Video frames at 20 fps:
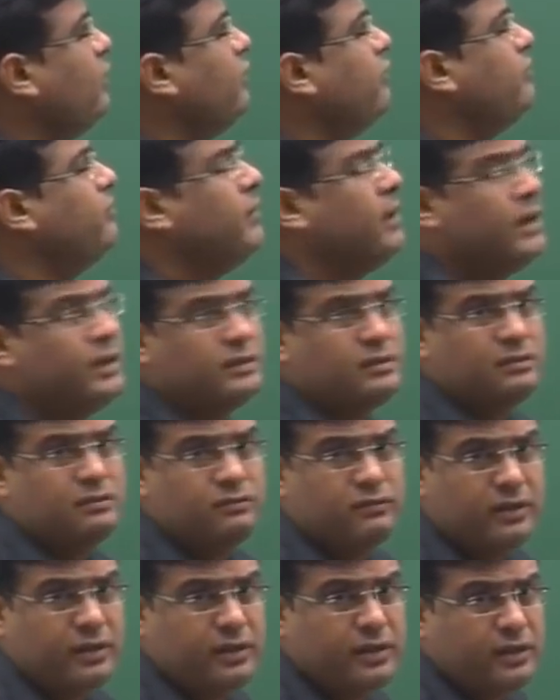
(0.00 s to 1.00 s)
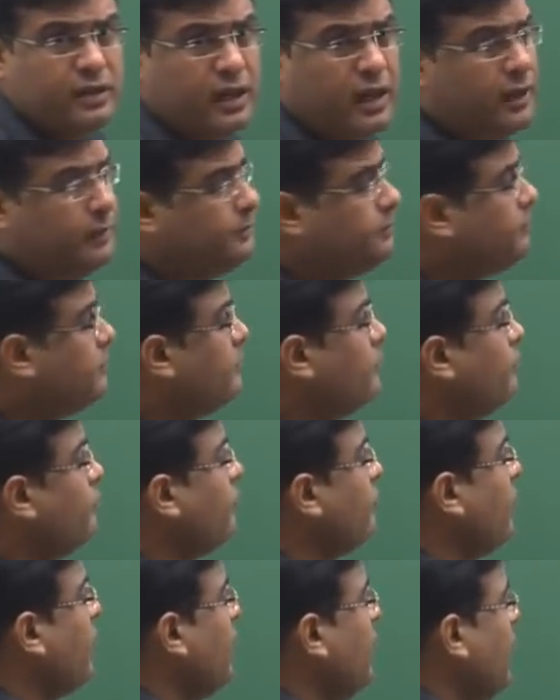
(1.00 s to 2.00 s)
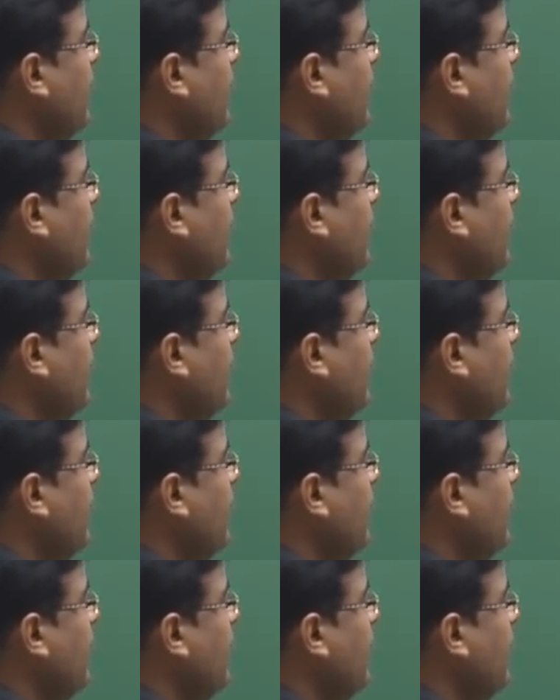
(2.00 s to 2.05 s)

ऑफ मास वन ग्राम है ना